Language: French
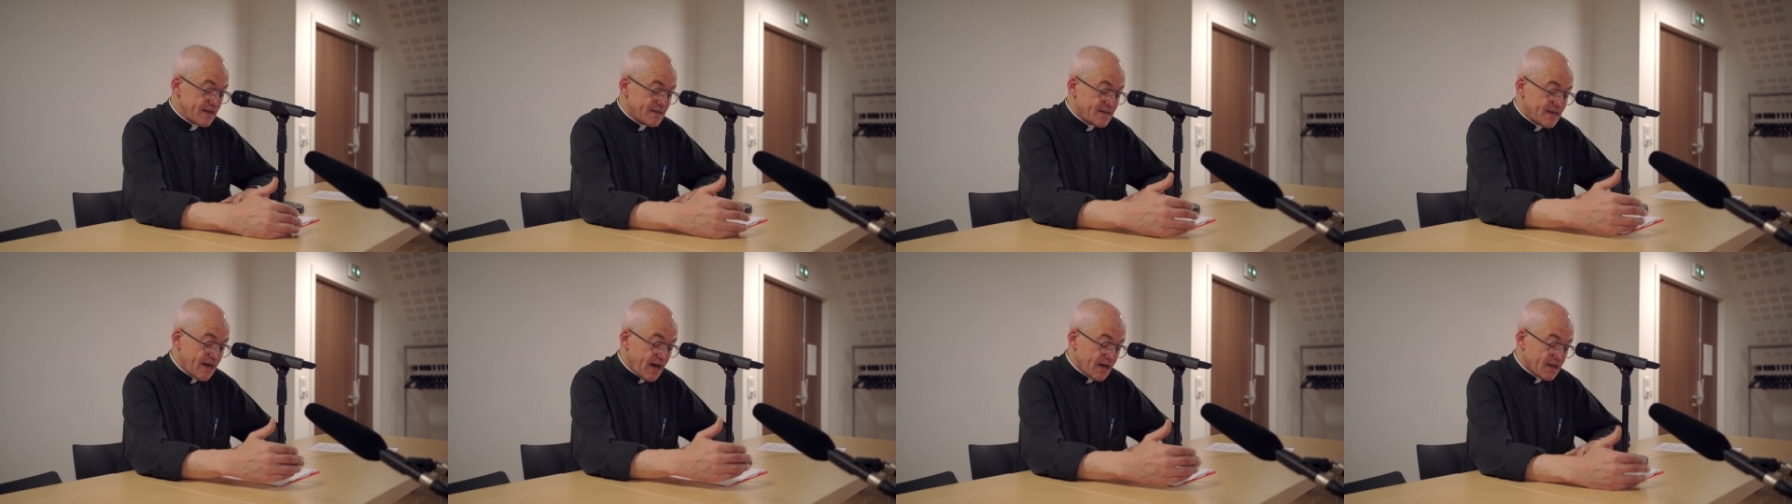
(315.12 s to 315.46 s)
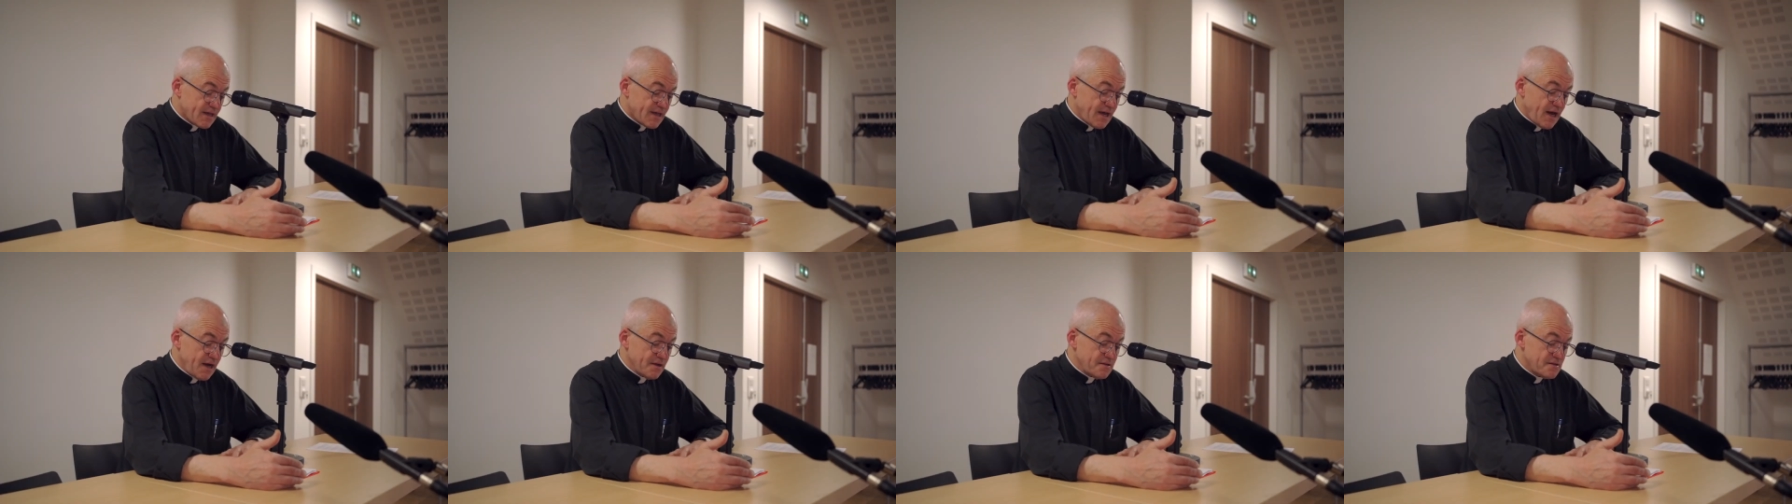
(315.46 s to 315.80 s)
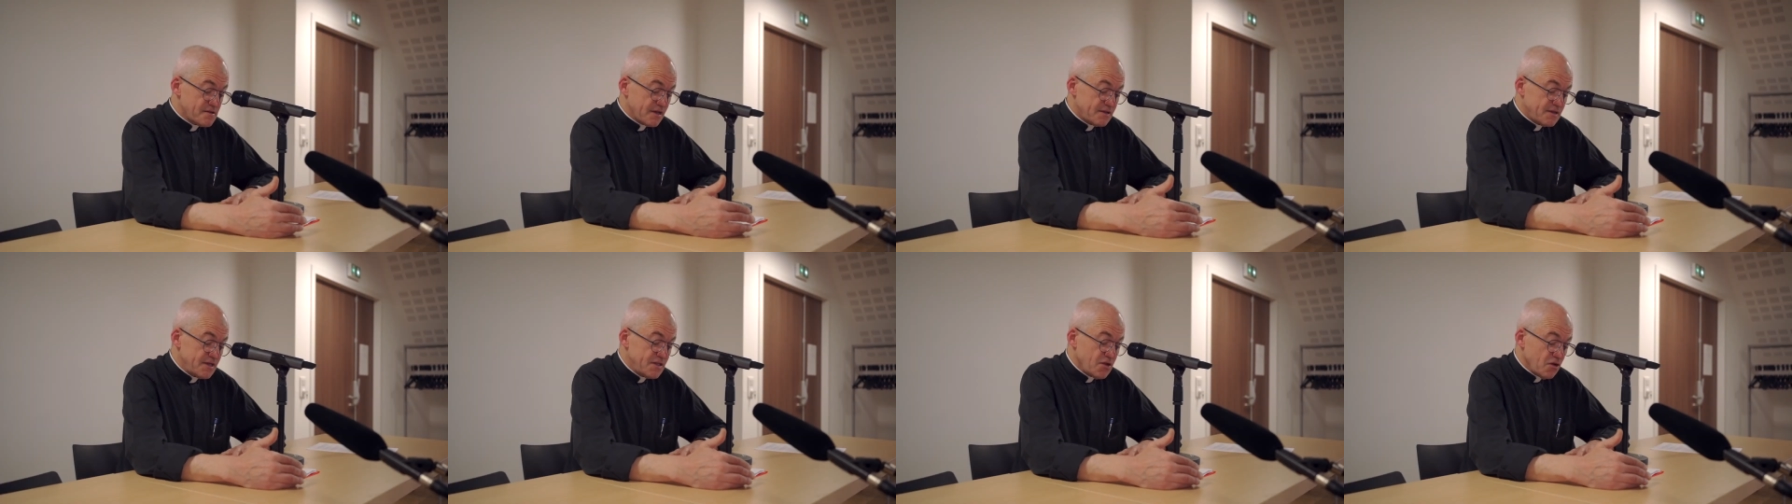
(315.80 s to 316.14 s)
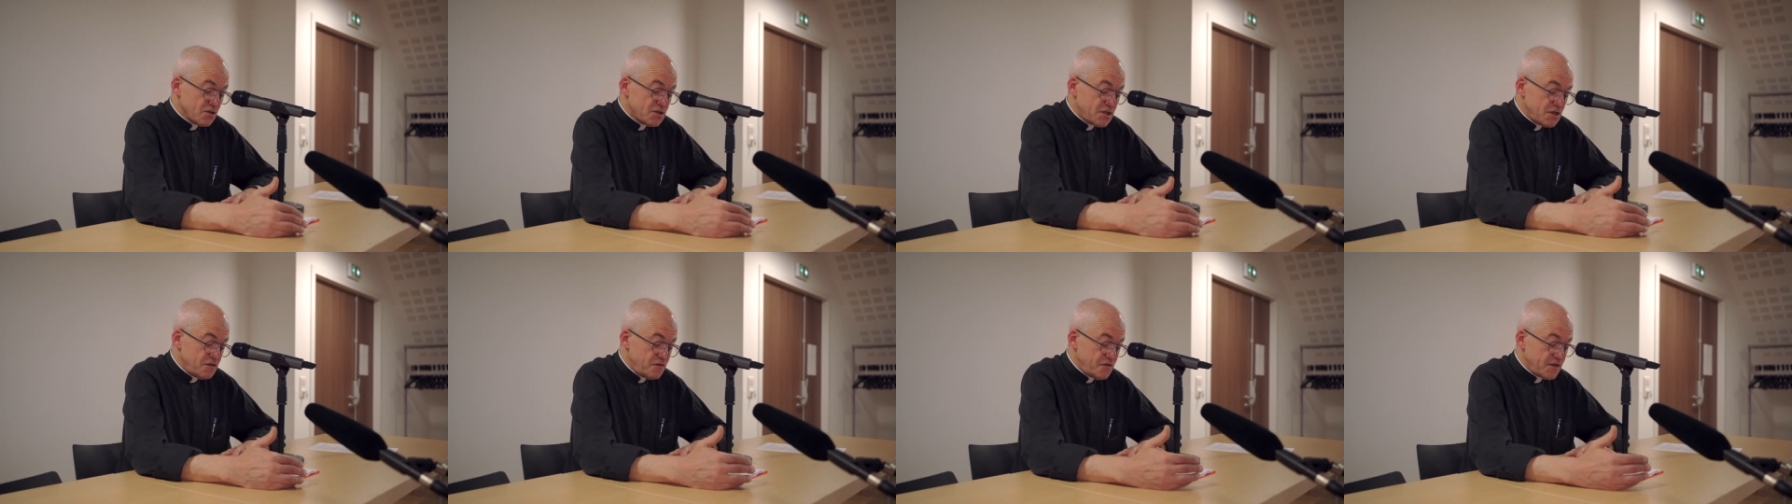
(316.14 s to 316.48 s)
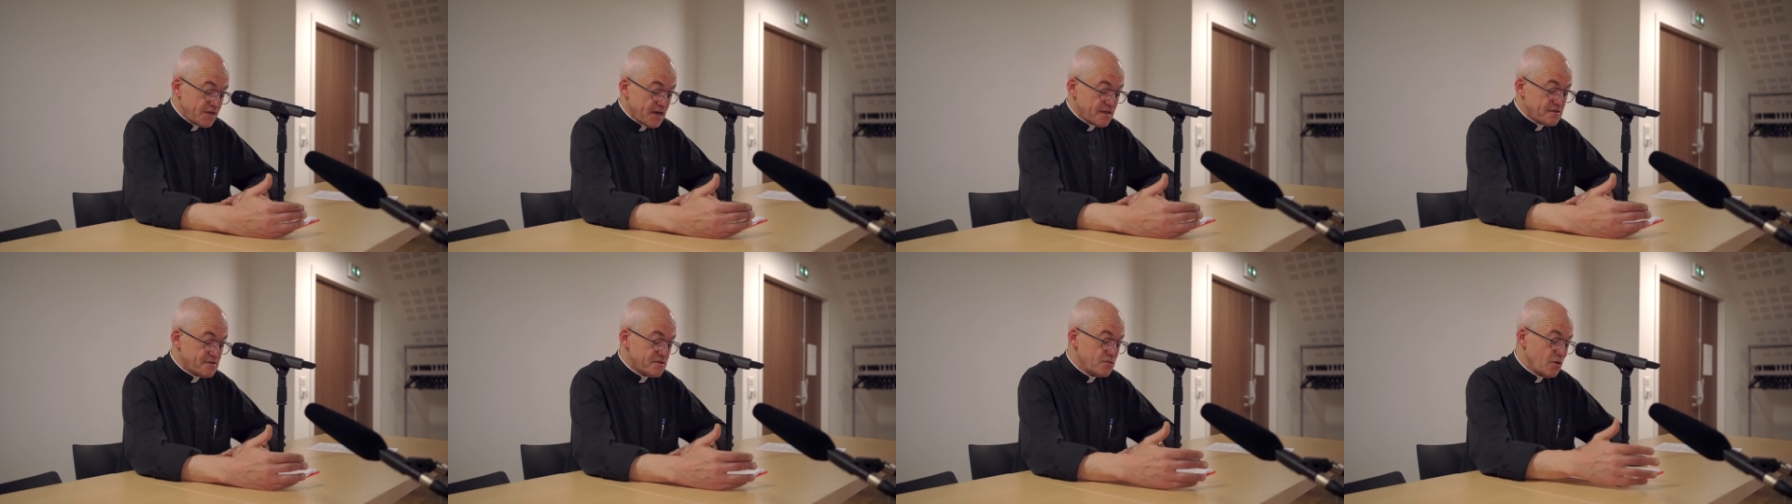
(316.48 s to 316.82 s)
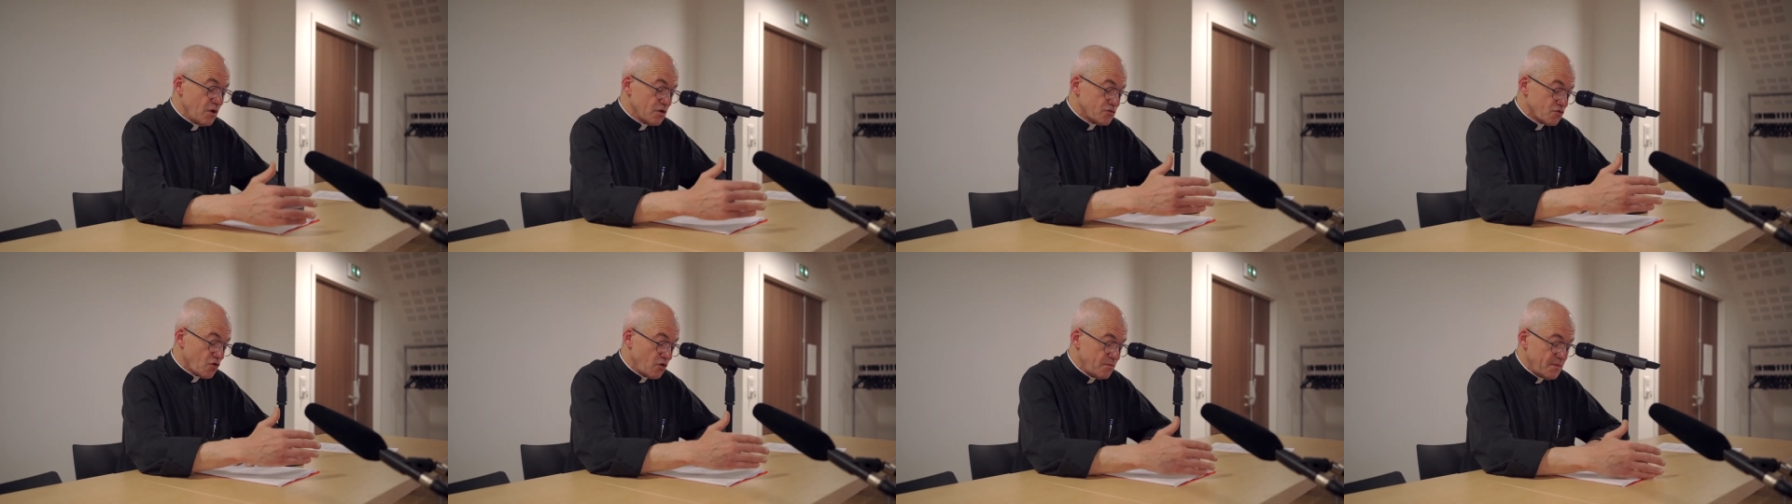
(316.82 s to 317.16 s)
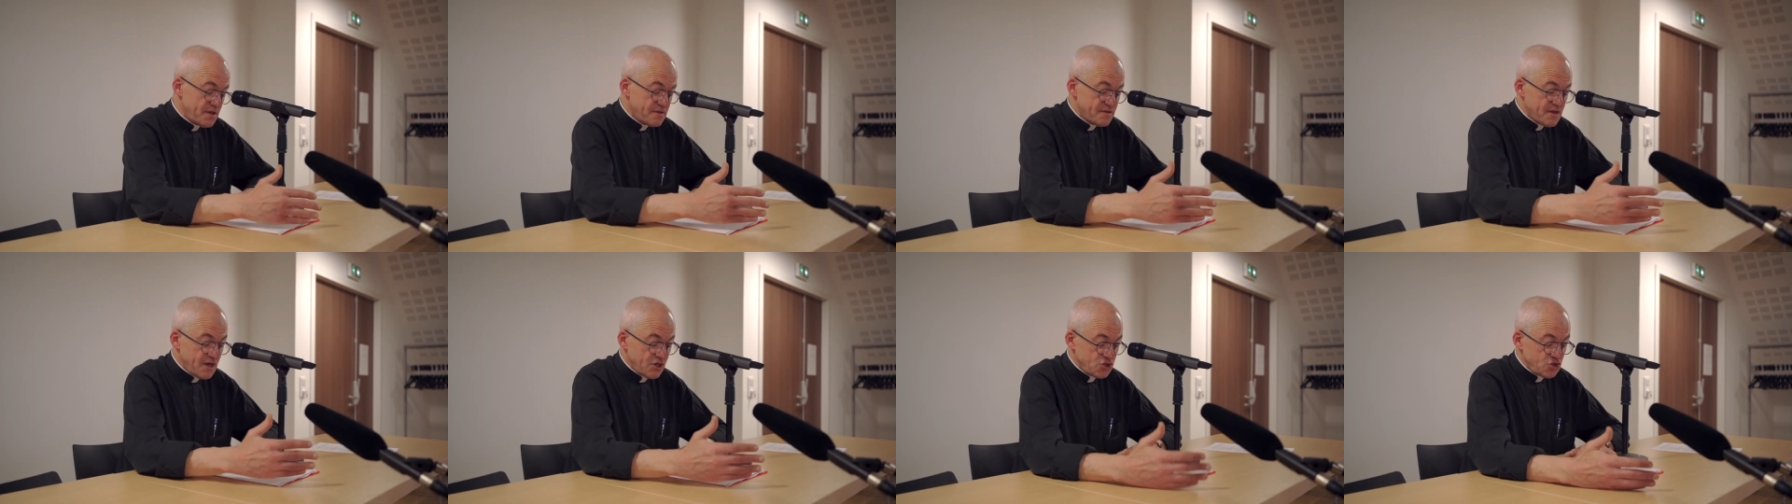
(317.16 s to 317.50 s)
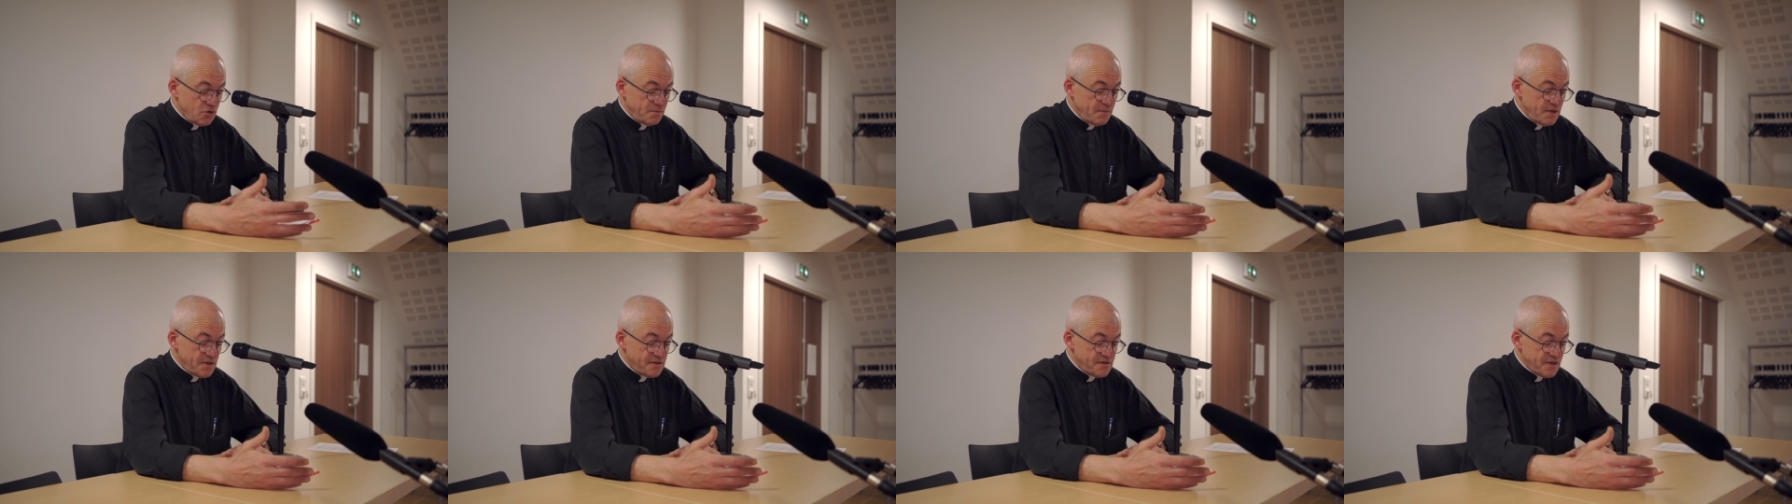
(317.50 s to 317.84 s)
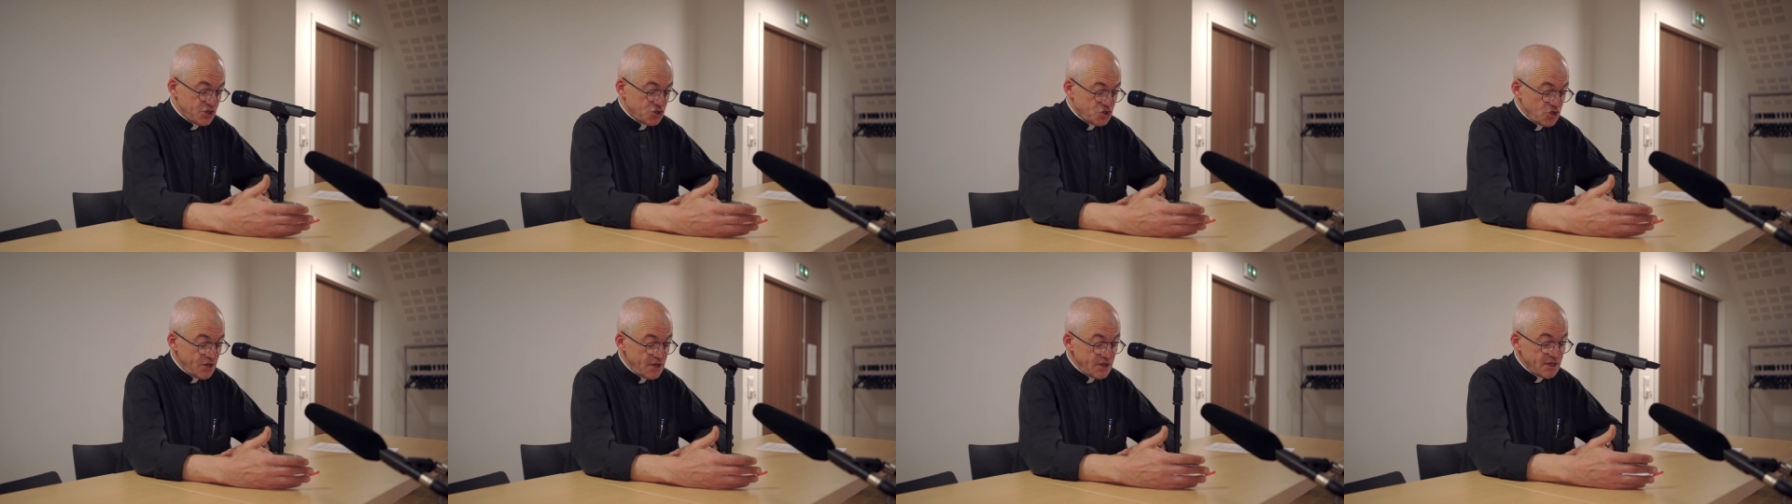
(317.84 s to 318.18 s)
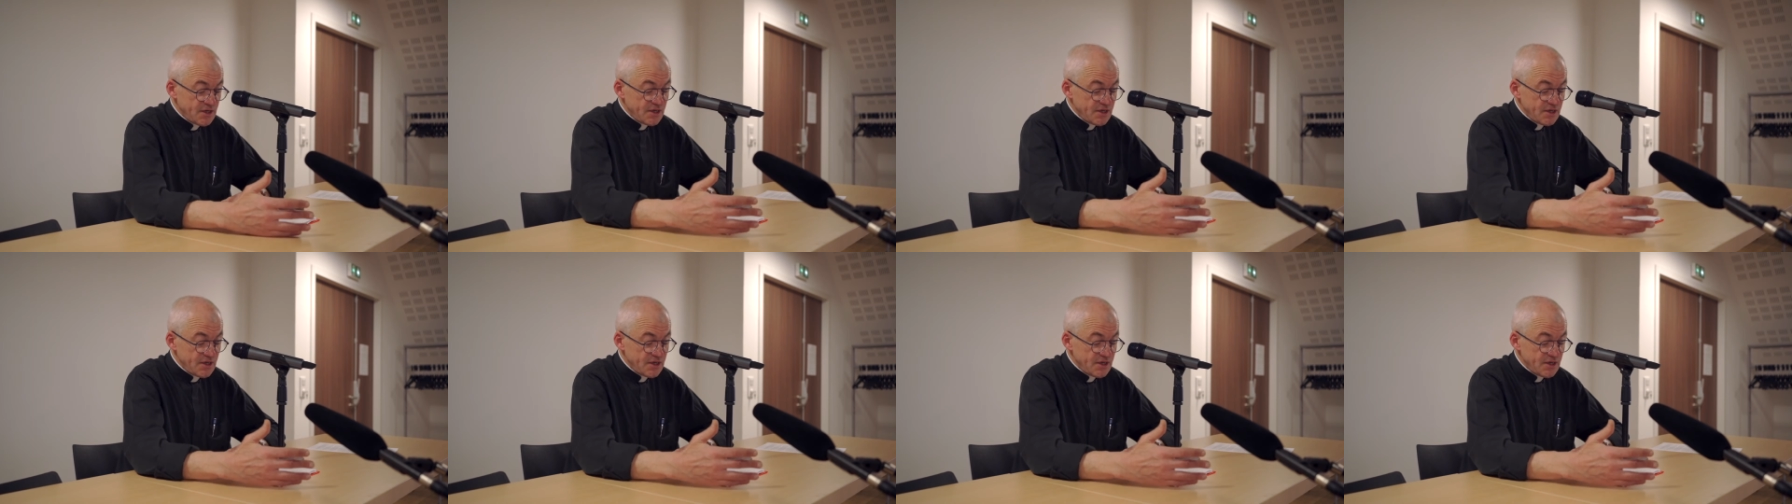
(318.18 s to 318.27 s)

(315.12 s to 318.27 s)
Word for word: qui incarne cette identification entre le message et le messager,